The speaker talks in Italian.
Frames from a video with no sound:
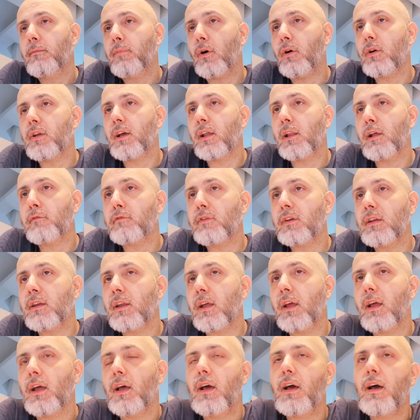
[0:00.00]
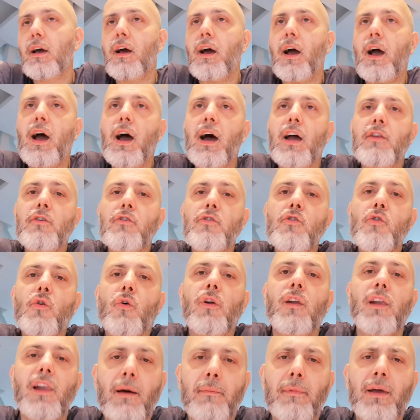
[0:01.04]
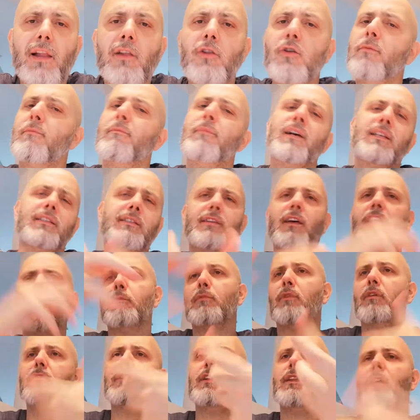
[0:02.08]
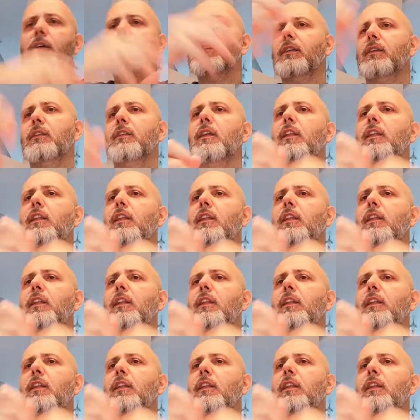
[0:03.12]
poi alla fine hanno la meglio, ma staremo a vedere